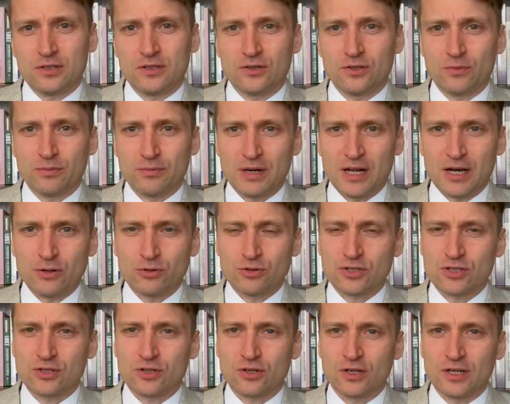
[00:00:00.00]
no
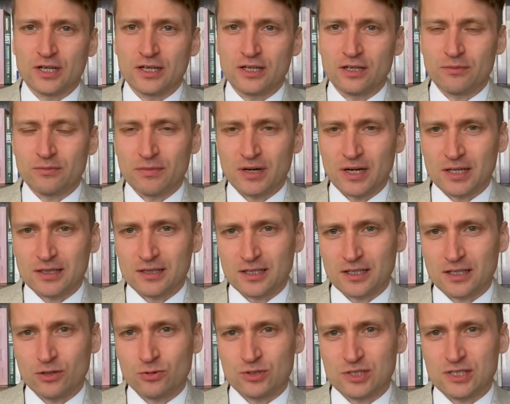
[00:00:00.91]
Blaug z kolei ma
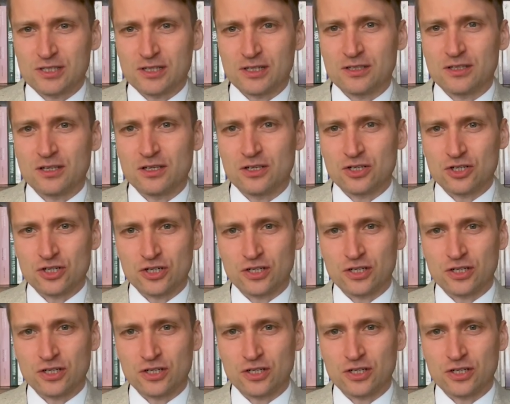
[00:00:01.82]
takie uzasadnienie,